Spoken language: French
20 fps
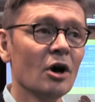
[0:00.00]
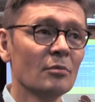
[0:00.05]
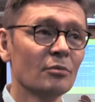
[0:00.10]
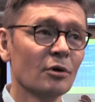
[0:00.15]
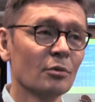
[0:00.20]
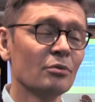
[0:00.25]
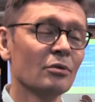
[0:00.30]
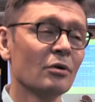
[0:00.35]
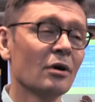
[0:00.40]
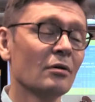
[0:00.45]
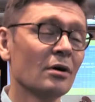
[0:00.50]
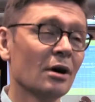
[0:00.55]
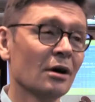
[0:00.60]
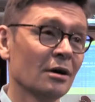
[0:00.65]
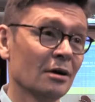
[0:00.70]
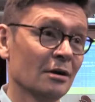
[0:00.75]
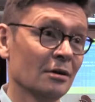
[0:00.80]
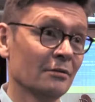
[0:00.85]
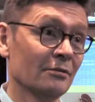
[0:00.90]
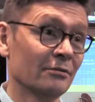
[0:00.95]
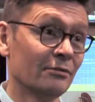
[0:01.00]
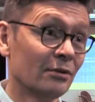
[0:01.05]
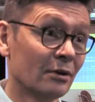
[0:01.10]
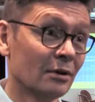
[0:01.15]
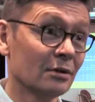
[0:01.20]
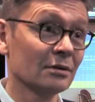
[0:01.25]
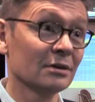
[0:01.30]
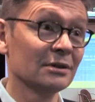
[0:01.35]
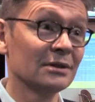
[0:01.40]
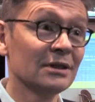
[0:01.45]
pour pouvoir
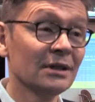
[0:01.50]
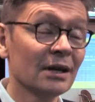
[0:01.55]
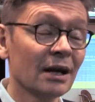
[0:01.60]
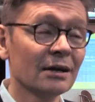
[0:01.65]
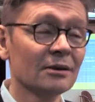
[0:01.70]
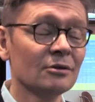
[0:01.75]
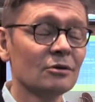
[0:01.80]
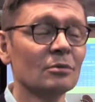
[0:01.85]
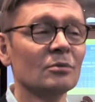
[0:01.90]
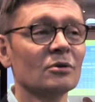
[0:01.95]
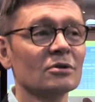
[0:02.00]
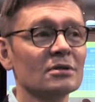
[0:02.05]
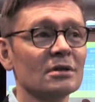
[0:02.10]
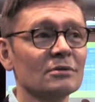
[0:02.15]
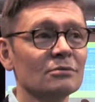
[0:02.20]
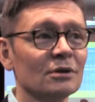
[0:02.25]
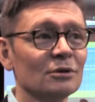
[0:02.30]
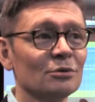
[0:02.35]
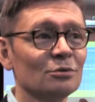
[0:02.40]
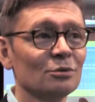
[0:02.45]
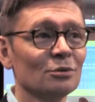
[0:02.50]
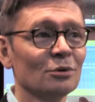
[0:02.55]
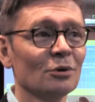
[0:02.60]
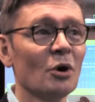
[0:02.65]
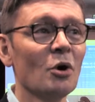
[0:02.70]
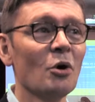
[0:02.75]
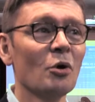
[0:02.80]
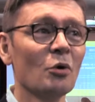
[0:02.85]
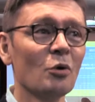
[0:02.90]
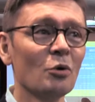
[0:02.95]
vendre directement ses voitures
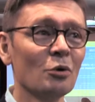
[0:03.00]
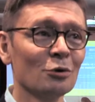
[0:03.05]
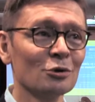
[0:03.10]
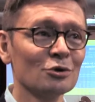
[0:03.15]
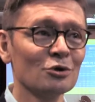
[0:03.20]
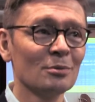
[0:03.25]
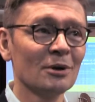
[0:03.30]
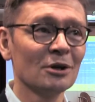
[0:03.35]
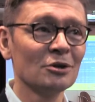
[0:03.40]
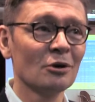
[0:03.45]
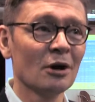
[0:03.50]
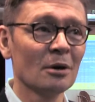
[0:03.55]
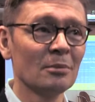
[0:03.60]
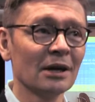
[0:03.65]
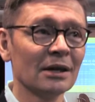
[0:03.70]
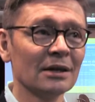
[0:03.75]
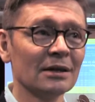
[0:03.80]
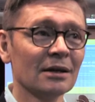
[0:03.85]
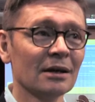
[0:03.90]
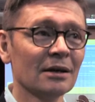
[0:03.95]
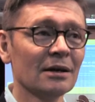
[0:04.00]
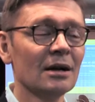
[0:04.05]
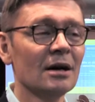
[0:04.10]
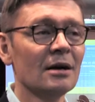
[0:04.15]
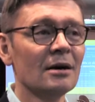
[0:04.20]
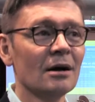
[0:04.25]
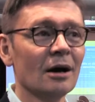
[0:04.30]
aux consommateurs américains,